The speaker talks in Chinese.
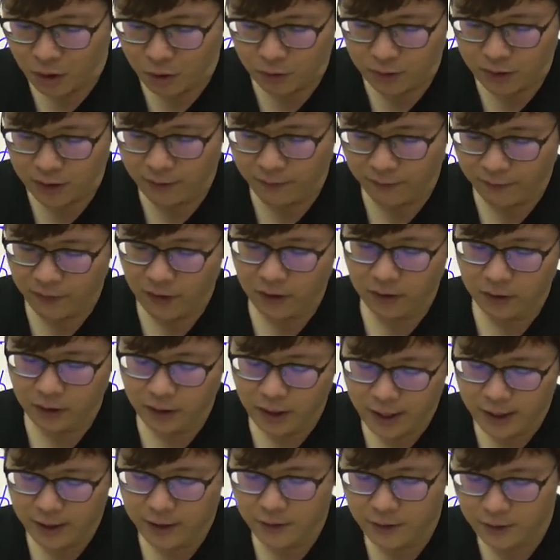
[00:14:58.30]
没有在
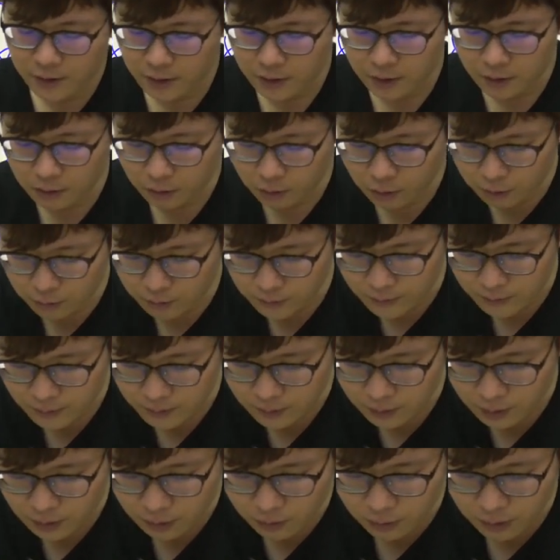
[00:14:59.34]
放耐形动
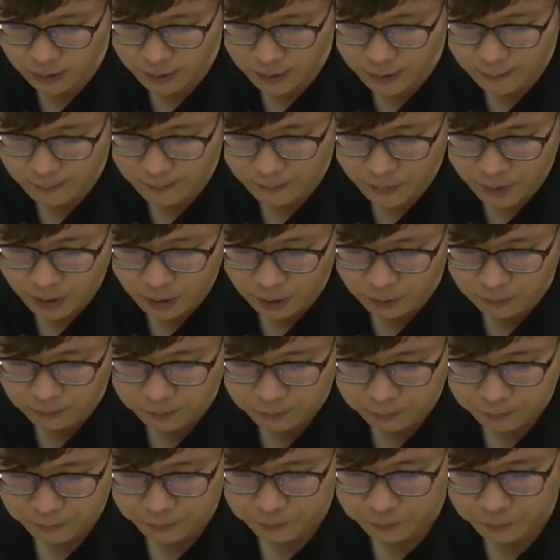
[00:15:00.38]
词的，OK，
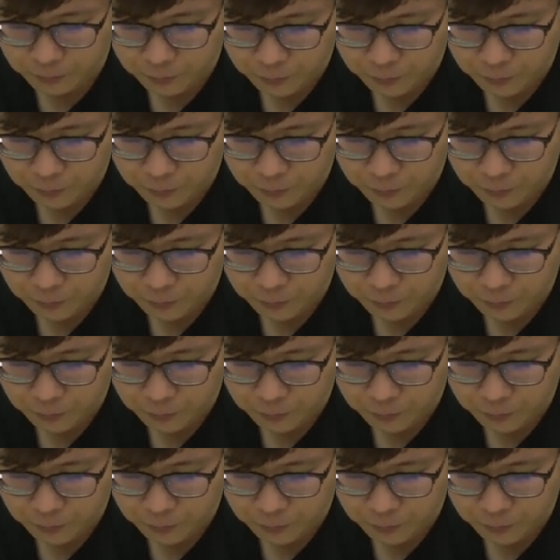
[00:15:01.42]
好，